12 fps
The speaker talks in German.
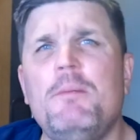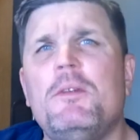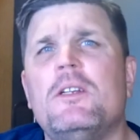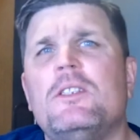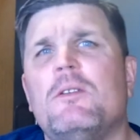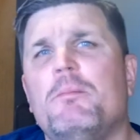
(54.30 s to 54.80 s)

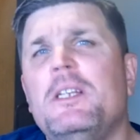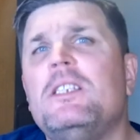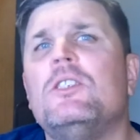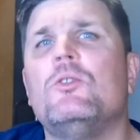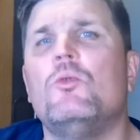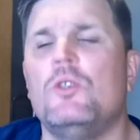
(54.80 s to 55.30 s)
gibt es
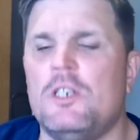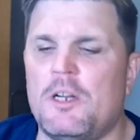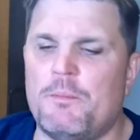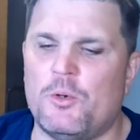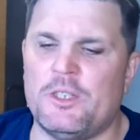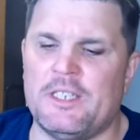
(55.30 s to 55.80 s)
bis zu
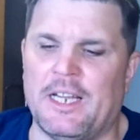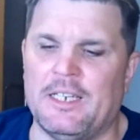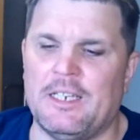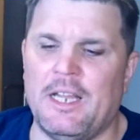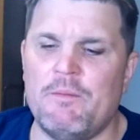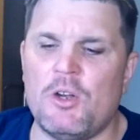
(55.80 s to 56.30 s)
100
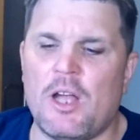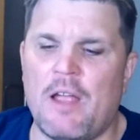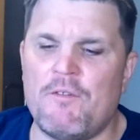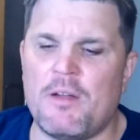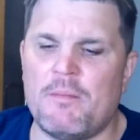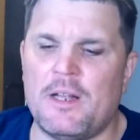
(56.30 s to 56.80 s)
Prozent. Gehen wir doch
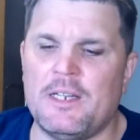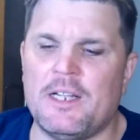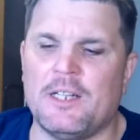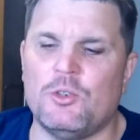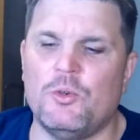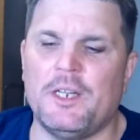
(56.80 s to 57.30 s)
einfach mal die
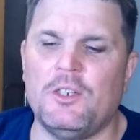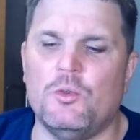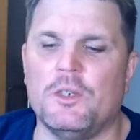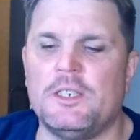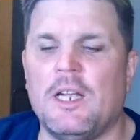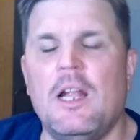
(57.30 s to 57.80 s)

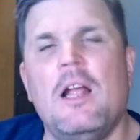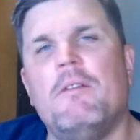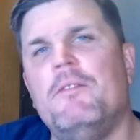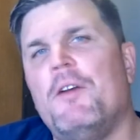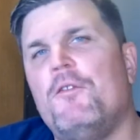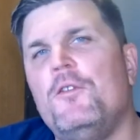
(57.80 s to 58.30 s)
Kategorien durch.
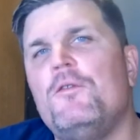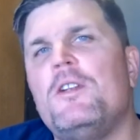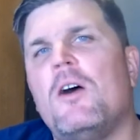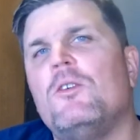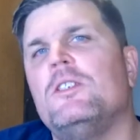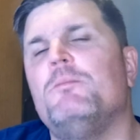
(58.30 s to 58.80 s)
Wer
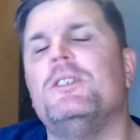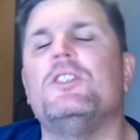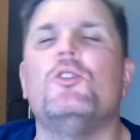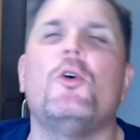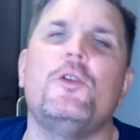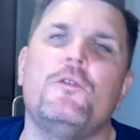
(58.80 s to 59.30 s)
5.000
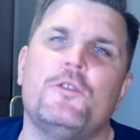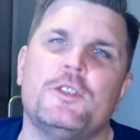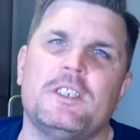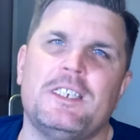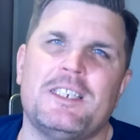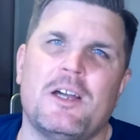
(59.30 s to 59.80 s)
bis
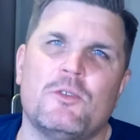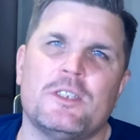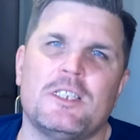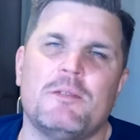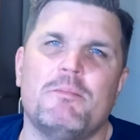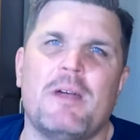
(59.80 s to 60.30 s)

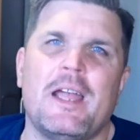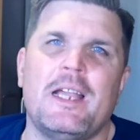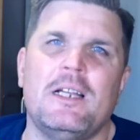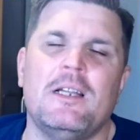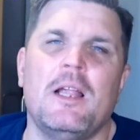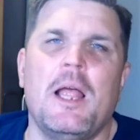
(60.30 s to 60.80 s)
49.000
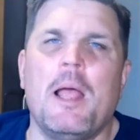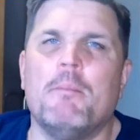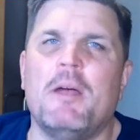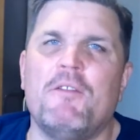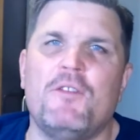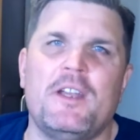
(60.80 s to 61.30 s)
Meilen
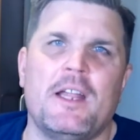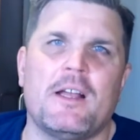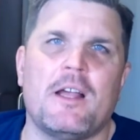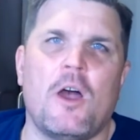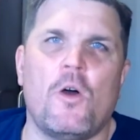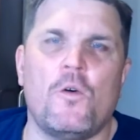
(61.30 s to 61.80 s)
bei
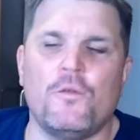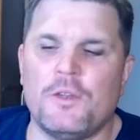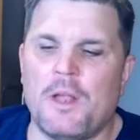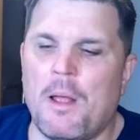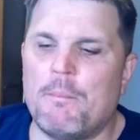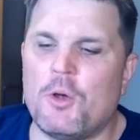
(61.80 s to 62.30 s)
Finnair
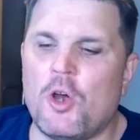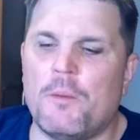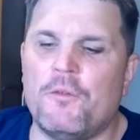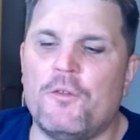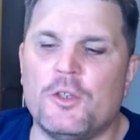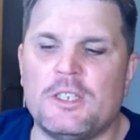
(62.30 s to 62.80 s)
kauft,
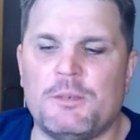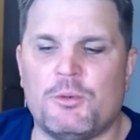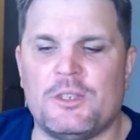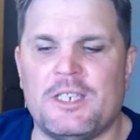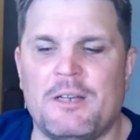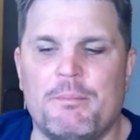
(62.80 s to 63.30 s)
bekommt 40%
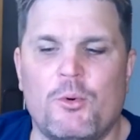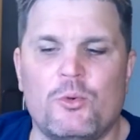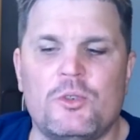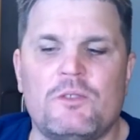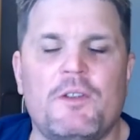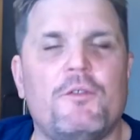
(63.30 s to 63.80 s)
Prozent
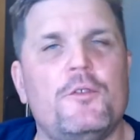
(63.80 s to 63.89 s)
Bonus. Wer